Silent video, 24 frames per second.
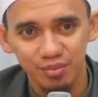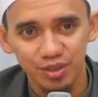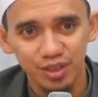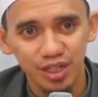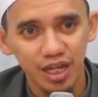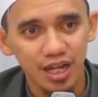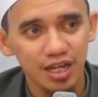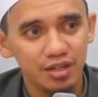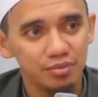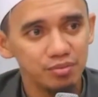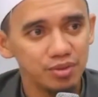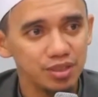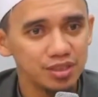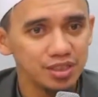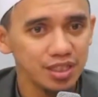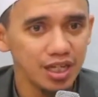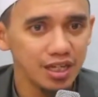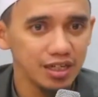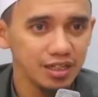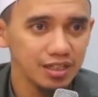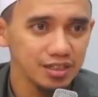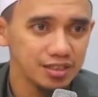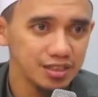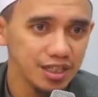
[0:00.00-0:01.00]
Bisa
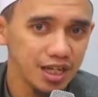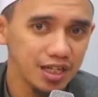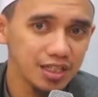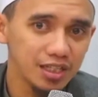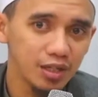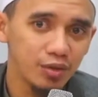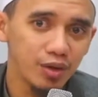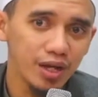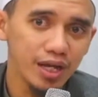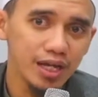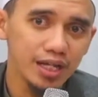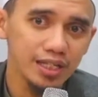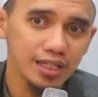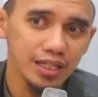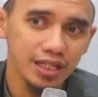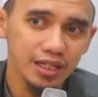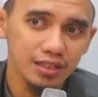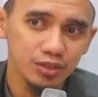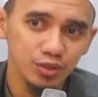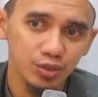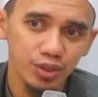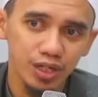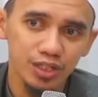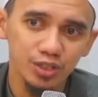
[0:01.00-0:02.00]
An-Nisa atau ayat
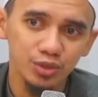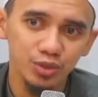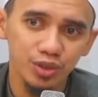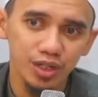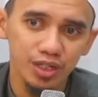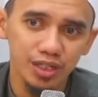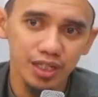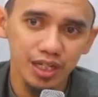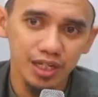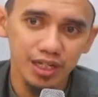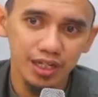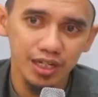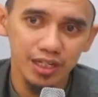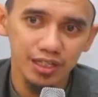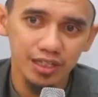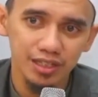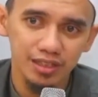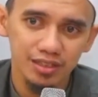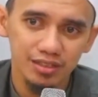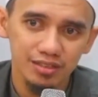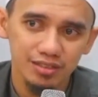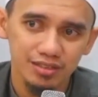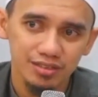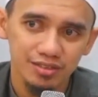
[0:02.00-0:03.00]
surat-surat yang lainnya.
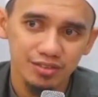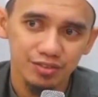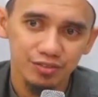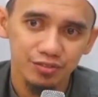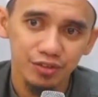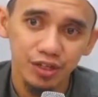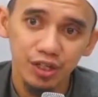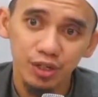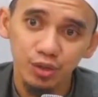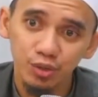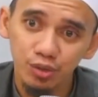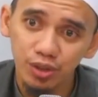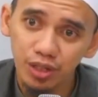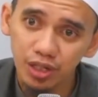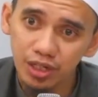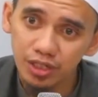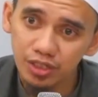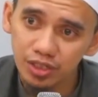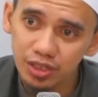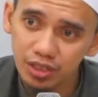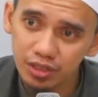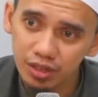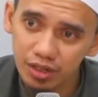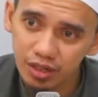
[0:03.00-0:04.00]
Fi
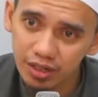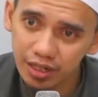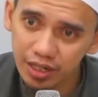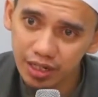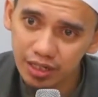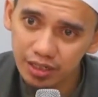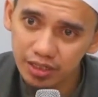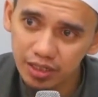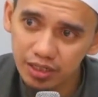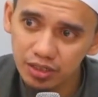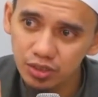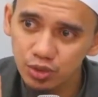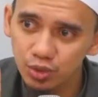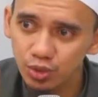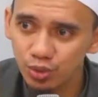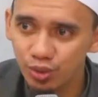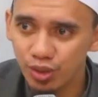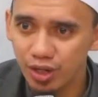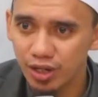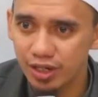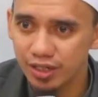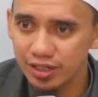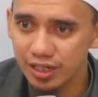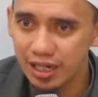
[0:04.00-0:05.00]
kulli
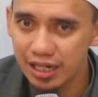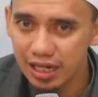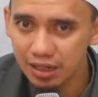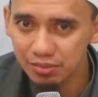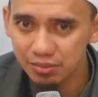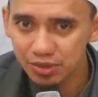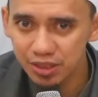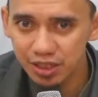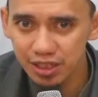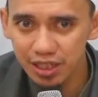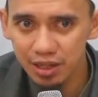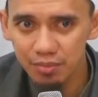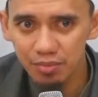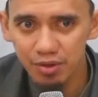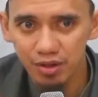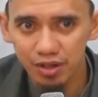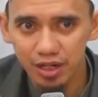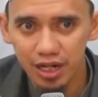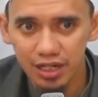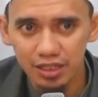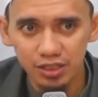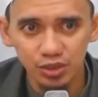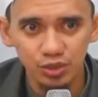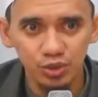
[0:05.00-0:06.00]
surah. Dalam setiap
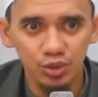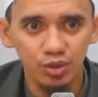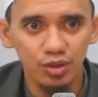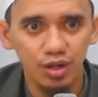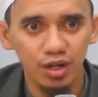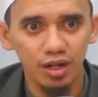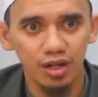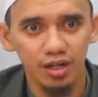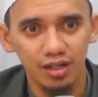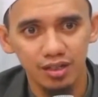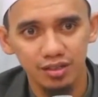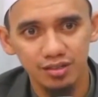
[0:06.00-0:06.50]
rokaat surah.